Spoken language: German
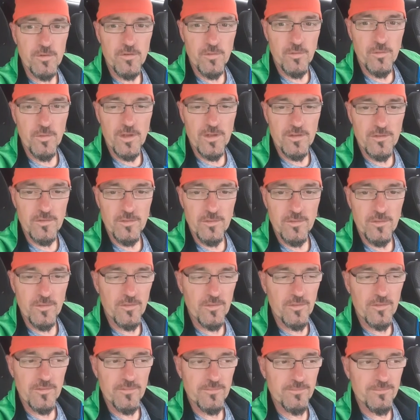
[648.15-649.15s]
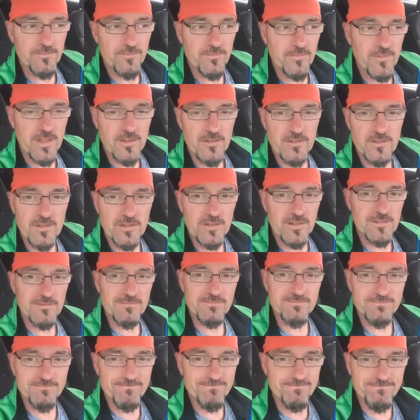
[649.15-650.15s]
So, also, also
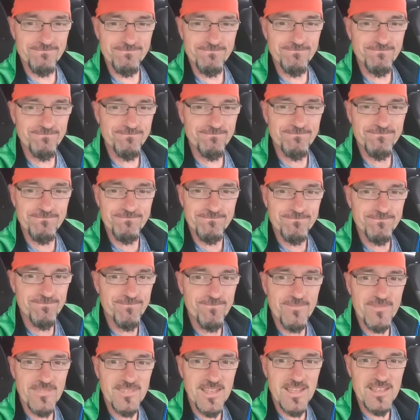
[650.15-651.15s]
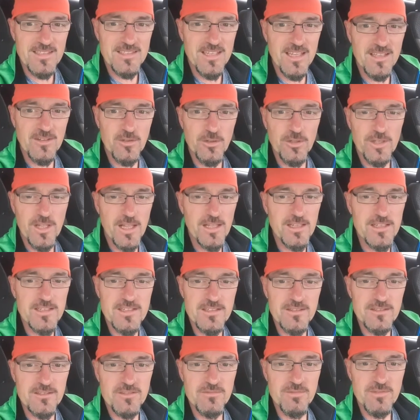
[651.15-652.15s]
mh, mm, das hat heute alles
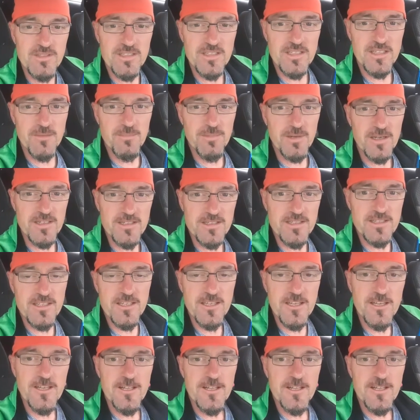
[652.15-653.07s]
irgendwie nicht gepasst.